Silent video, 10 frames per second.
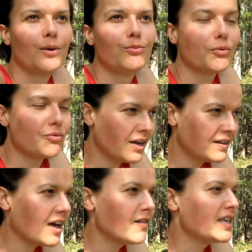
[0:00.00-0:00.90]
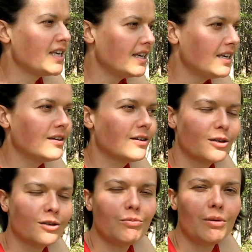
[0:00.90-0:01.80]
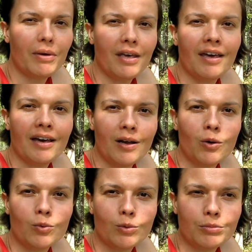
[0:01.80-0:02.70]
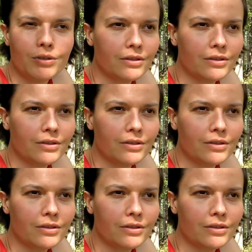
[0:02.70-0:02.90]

pour pouvoir travailler euh, pépère à l'ombre,